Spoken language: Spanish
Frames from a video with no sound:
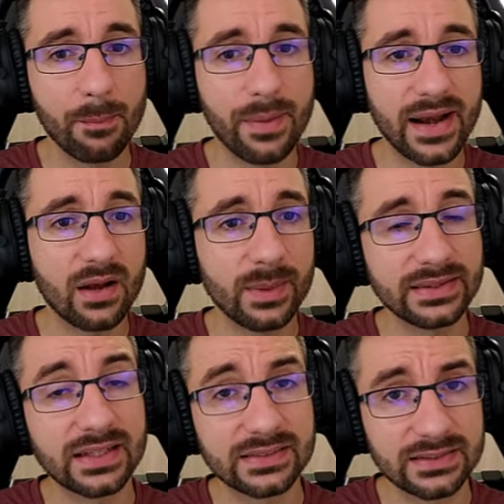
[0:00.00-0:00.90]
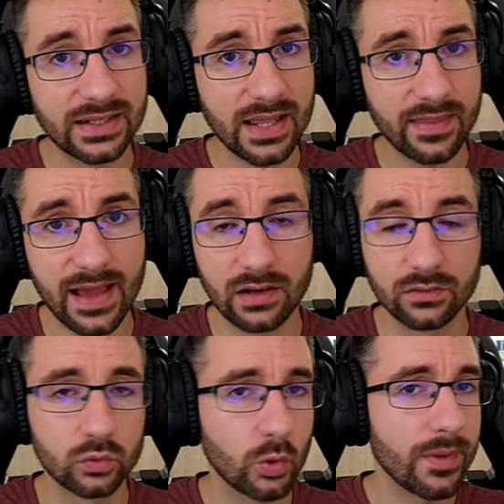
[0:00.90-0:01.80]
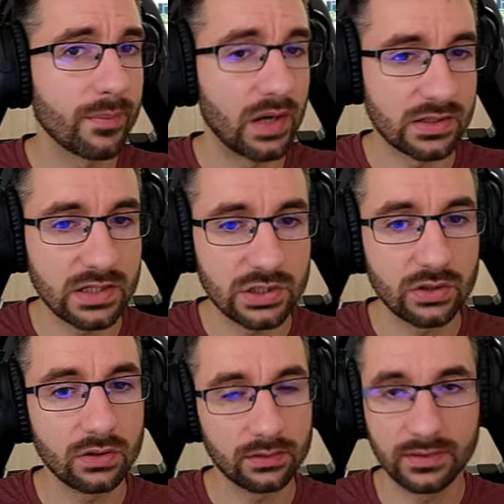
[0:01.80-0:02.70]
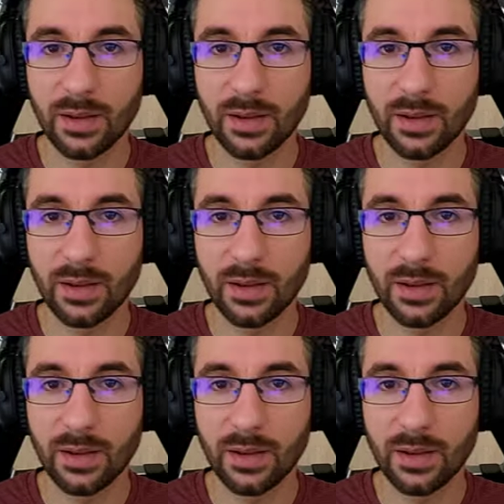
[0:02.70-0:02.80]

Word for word: Para el beta sí sería ideal. Tú mismo lo has dicho,